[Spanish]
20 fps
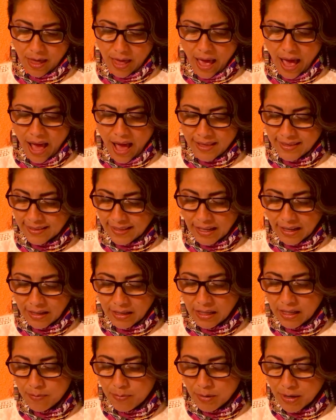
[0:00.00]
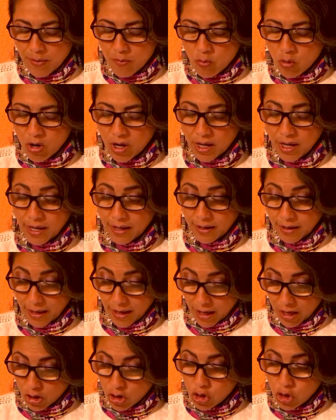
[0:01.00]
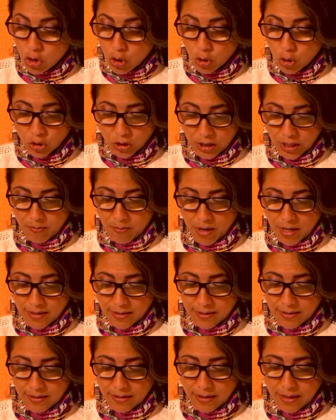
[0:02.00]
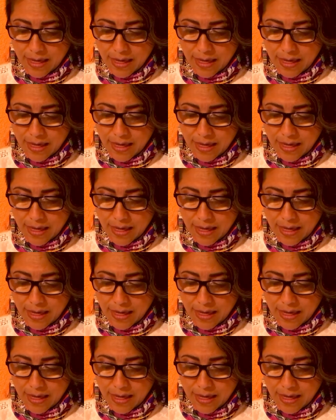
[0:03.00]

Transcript: A ser libre mujer, no temas.